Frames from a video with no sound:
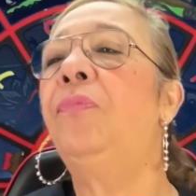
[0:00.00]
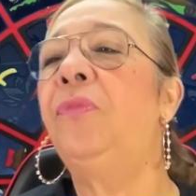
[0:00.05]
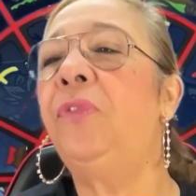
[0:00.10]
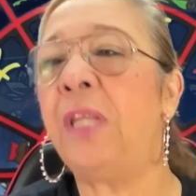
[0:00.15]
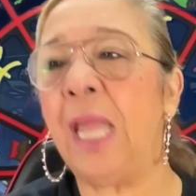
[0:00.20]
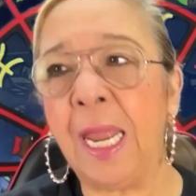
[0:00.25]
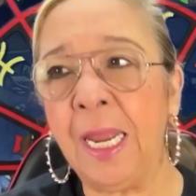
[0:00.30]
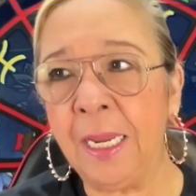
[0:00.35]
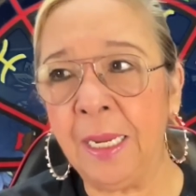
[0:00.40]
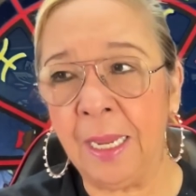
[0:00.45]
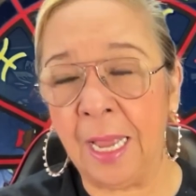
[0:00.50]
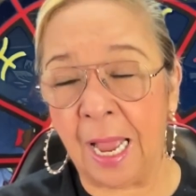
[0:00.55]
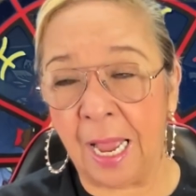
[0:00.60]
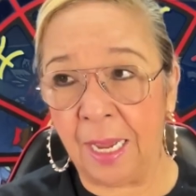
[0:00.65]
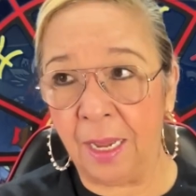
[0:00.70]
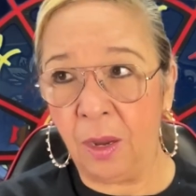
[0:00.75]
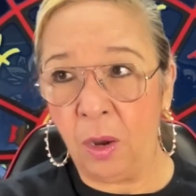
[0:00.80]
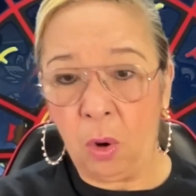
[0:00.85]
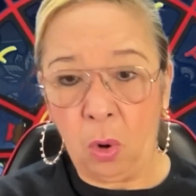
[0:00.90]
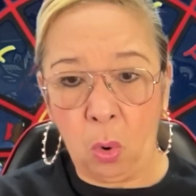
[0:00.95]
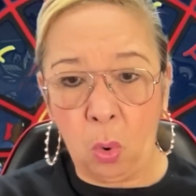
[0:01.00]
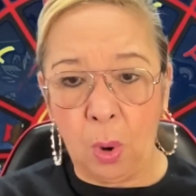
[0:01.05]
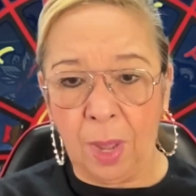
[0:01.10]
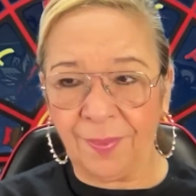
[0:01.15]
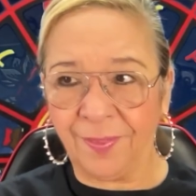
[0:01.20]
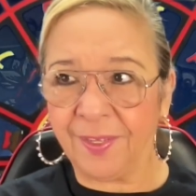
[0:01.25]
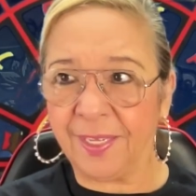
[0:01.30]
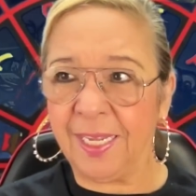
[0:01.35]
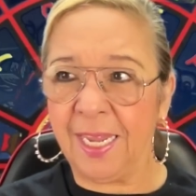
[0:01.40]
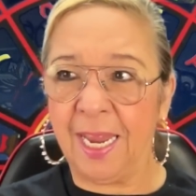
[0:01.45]
tenga o
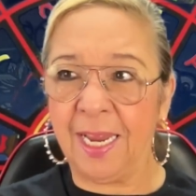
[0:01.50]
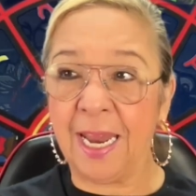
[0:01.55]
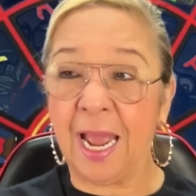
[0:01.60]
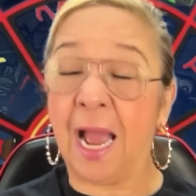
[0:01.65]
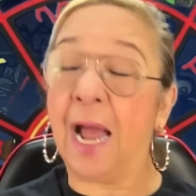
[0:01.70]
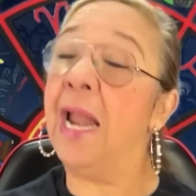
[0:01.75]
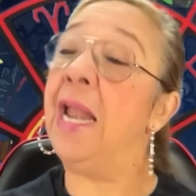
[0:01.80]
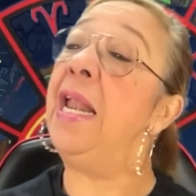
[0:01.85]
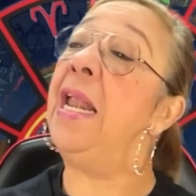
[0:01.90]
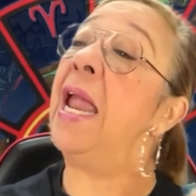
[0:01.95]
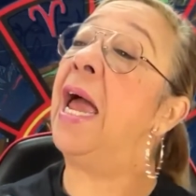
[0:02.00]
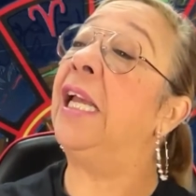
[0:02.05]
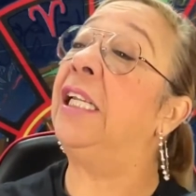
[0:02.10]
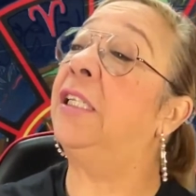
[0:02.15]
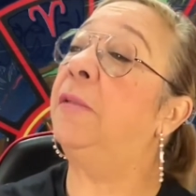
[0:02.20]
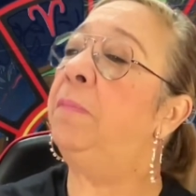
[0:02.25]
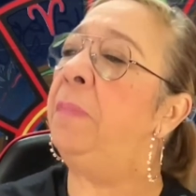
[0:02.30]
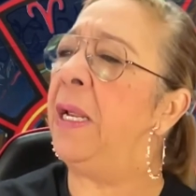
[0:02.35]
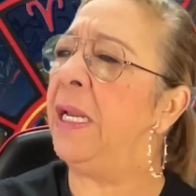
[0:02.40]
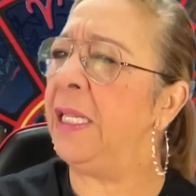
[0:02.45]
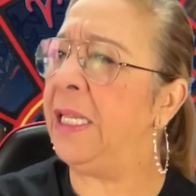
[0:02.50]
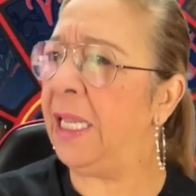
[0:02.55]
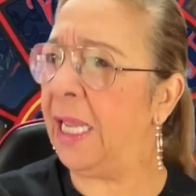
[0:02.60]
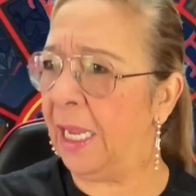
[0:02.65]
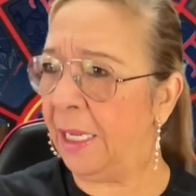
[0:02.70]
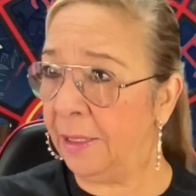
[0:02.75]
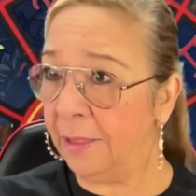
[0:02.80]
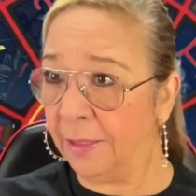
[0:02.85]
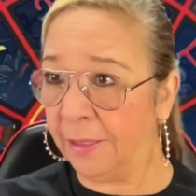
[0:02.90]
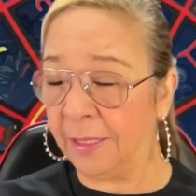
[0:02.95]
adquiera la
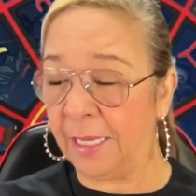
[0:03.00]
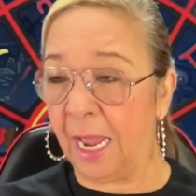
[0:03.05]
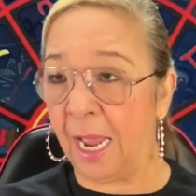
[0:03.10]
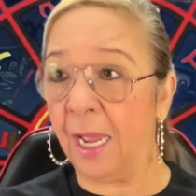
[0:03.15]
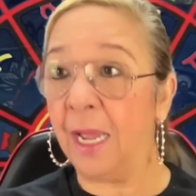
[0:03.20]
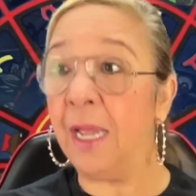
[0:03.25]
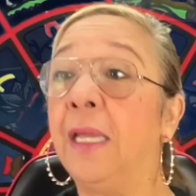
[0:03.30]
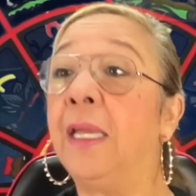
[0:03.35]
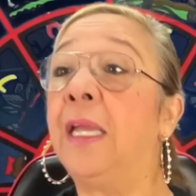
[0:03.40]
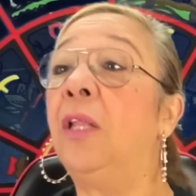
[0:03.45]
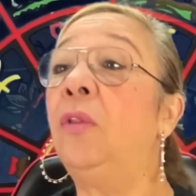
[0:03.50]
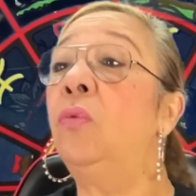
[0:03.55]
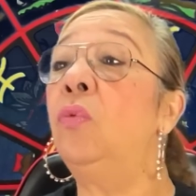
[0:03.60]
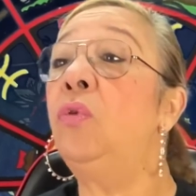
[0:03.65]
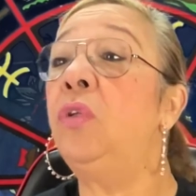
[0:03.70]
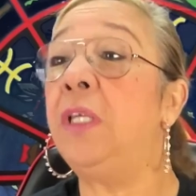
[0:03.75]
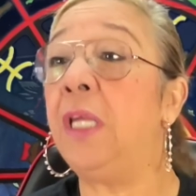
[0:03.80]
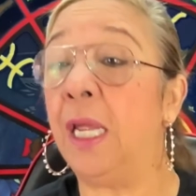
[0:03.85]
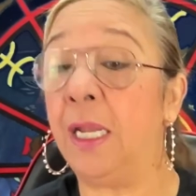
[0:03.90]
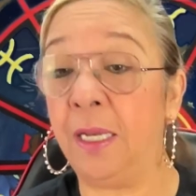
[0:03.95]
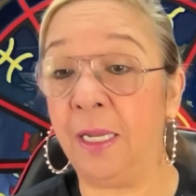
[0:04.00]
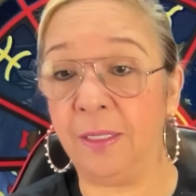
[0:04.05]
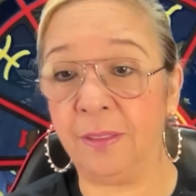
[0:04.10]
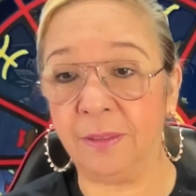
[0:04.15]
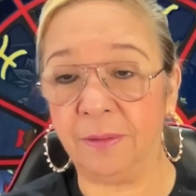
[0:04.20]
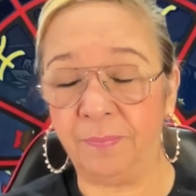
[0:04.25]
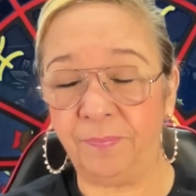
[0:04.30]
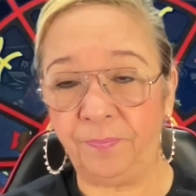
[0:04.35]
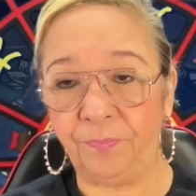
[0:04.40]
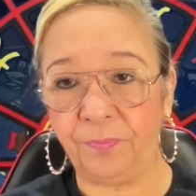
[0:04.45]
experiencia que tú
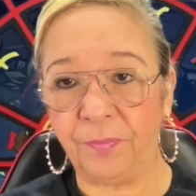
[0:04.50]
tienes.